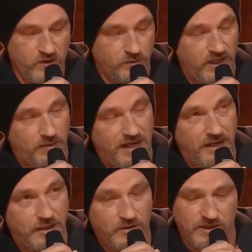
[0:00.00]
Fußball im
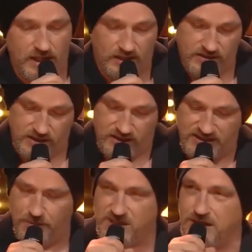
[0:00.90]
Radio, sagte sie,
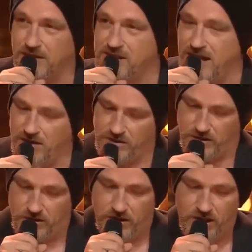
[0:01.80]
das gibt's seit
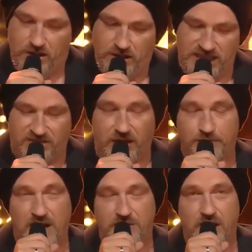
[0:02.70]
Jahrzehnten. Jetzt
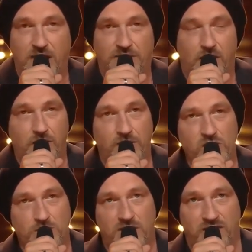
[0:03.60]
fängt bald wieder die
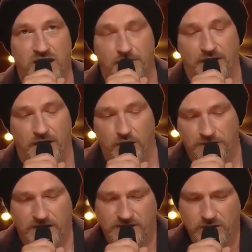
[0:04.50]
Frauen-Fußball-WM an, da
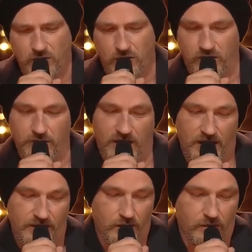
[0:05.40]
läuft das nur noch im
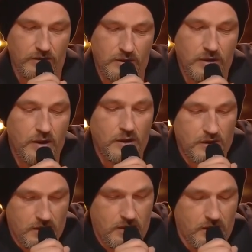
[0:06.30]
Radio.
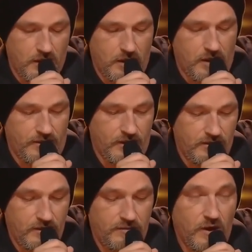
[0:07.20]
Aha,
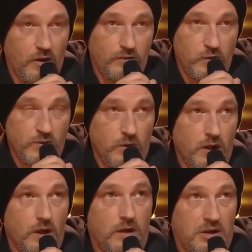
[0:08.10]
dachte ich,
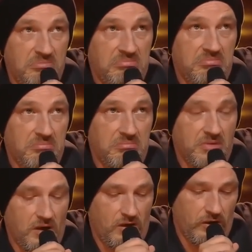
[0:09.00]
Frauenfußball.
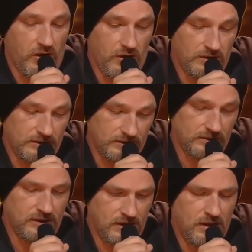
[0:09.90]
Auch noch.
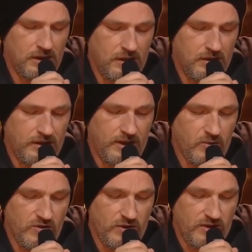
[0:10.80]

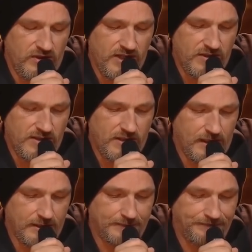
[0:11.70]
Ich musste Interesse
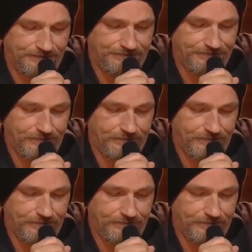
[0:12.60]
zeigen.